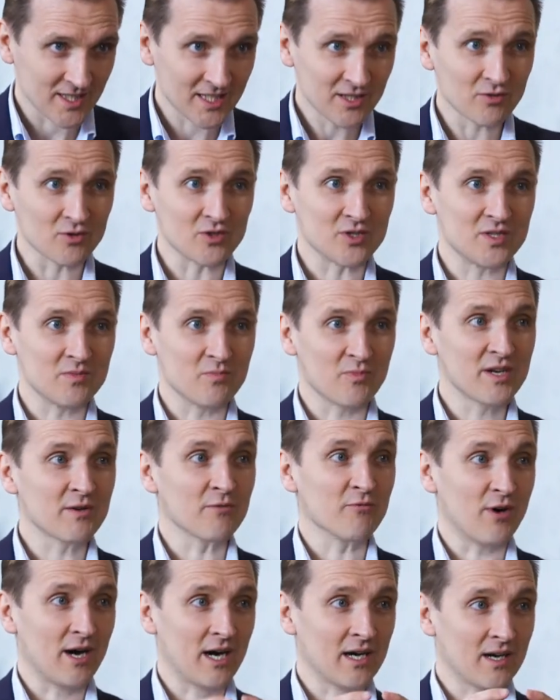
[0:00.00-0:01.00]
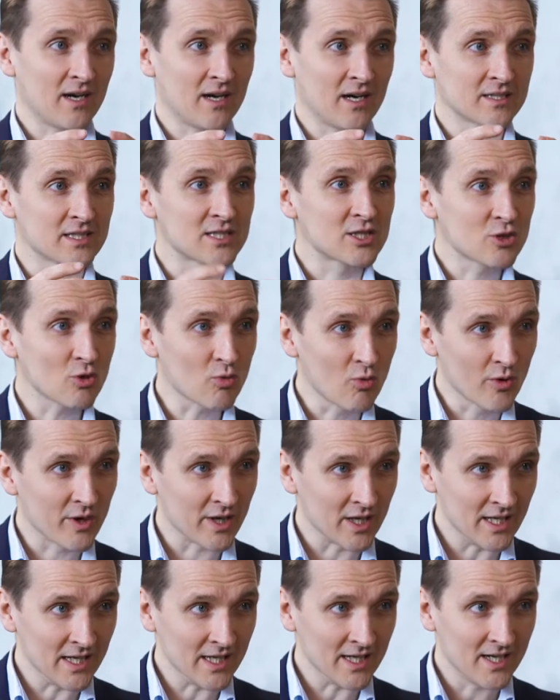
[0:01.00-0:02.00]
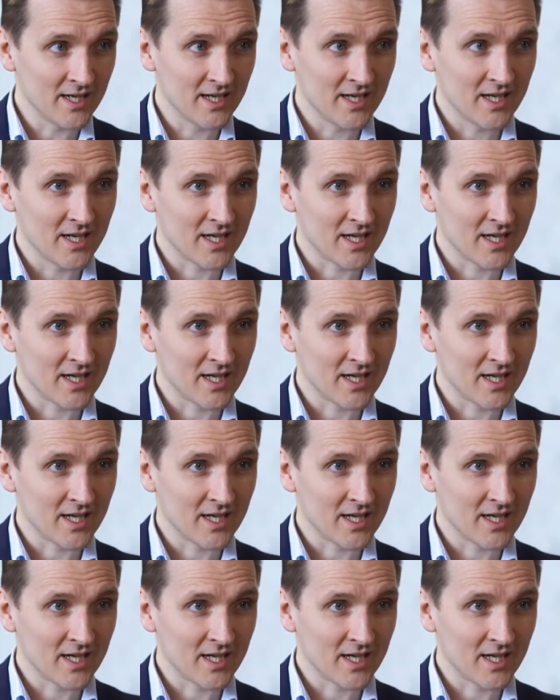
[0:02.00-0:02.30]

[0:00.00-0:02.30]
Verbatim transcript: Да? То есть мы отстроили,